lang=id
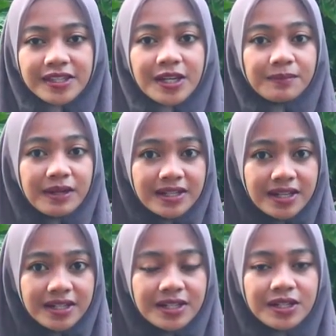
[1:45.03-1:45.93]
Yang
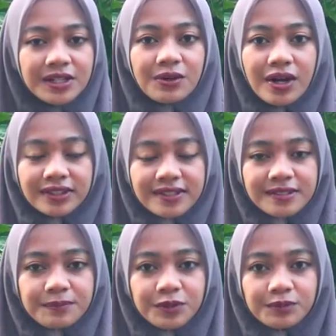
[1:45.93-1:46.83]
mana doa
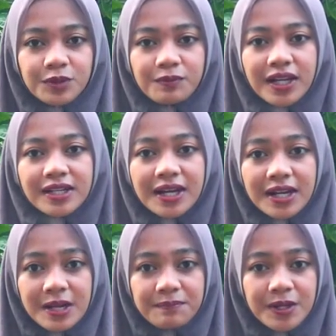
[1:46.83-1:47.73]
tersebut merupakan
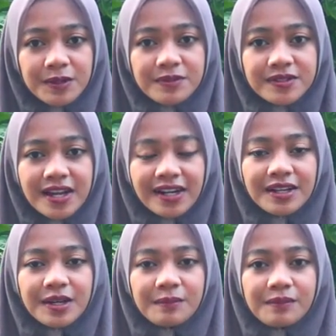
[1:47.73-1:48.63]
harapan besar
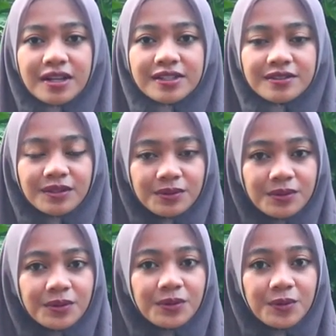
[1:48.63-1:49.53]
bagi
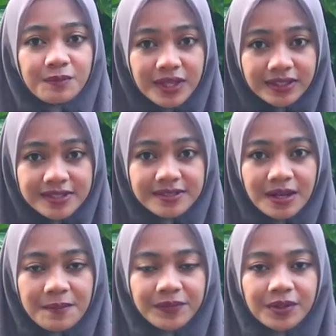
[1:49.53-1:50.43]
seluruh umat
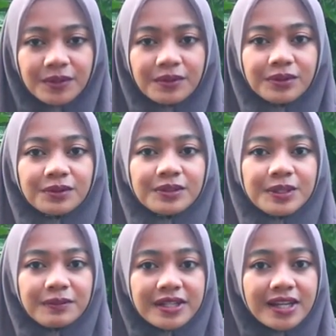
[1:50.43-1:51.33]
Islam untuk
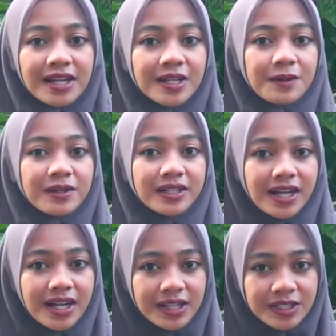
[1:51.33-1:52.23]
diberikan
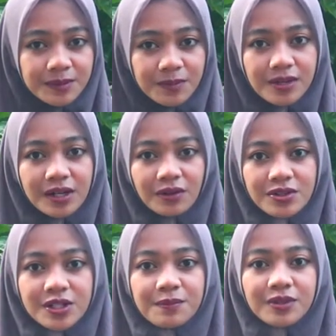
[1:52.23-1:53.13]
keberkahan di bulan
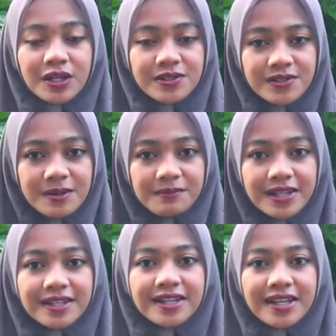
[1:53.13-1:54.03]
Rojab dan
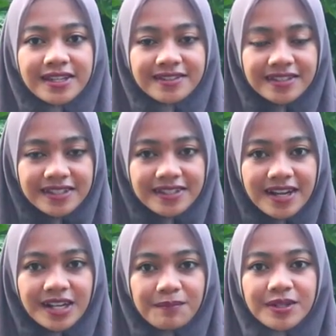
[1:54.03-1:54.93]
Syakban
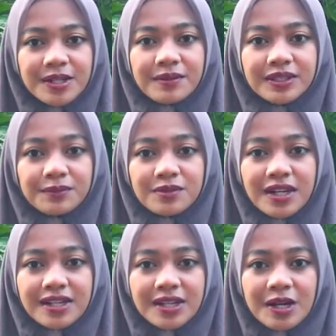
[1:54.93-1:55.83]
sehingga dapat
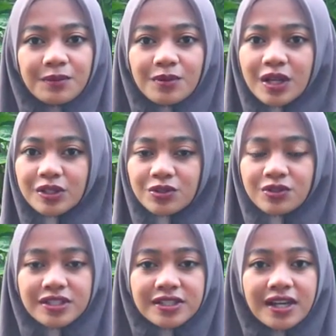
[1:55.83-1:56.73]
dipertemukan dengan bulan
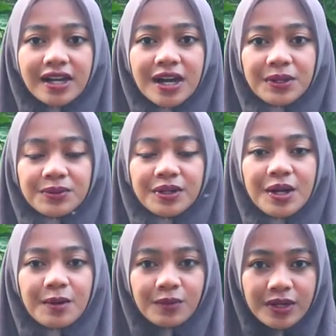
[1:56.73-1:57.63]
suci yang agung,
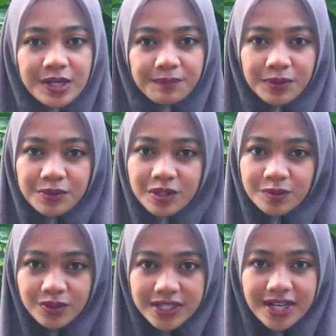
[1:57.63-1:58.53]
bulan penuh
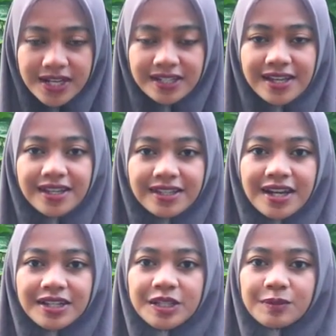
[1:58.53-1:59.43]
kemuliaan,
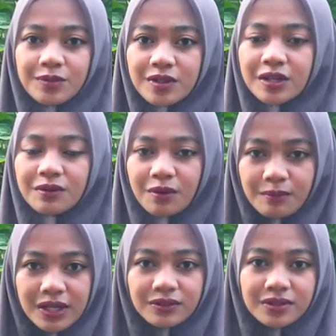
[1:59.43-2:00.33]
yakni bulan
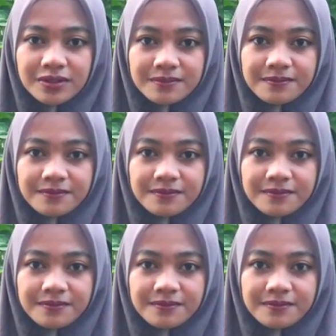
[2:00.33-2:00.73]
Ramadan.